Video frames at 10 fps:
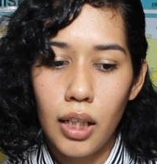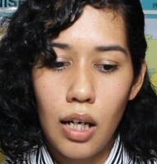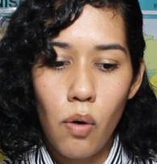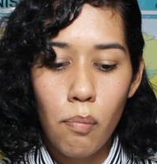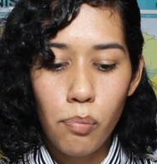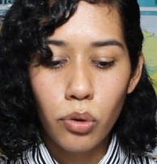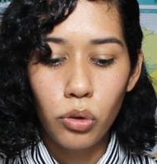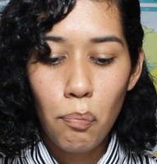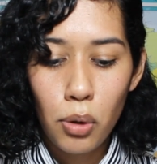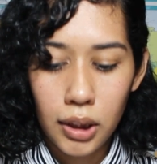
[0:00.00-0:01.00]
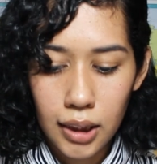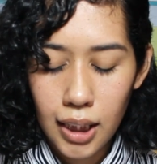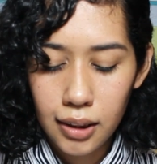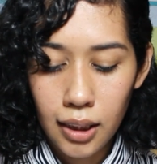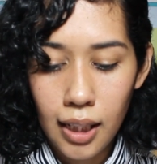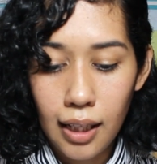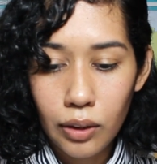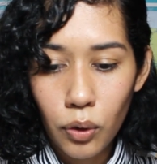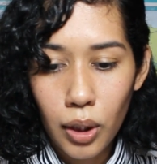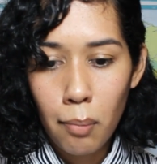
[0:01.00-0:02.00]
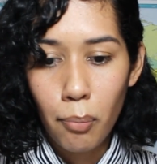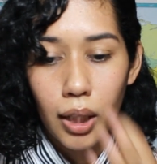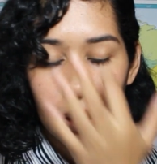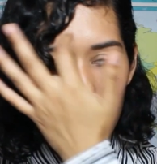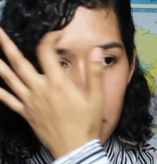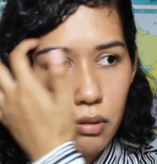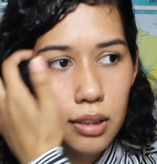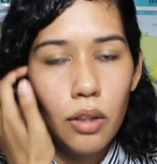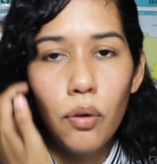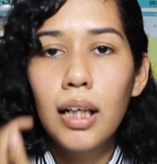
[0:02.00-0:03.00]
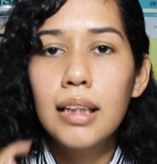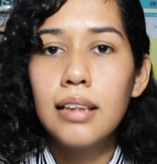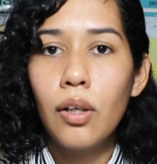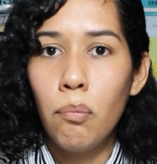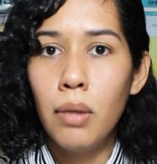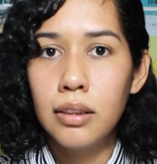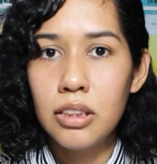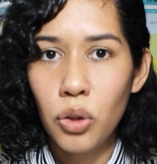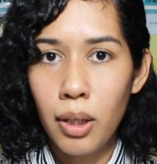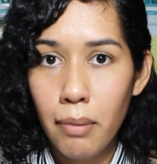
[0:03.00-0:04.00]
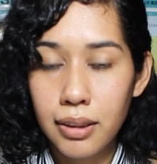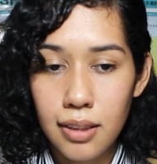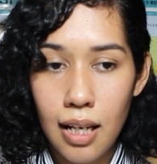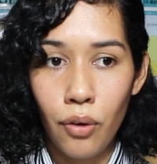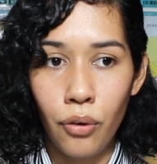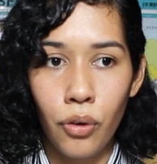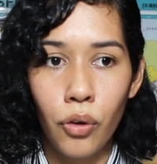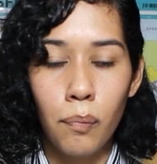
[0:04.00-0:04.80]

era un punto importante que tenía que tocar porque también es algo que se romantizó demasiado, ¿no?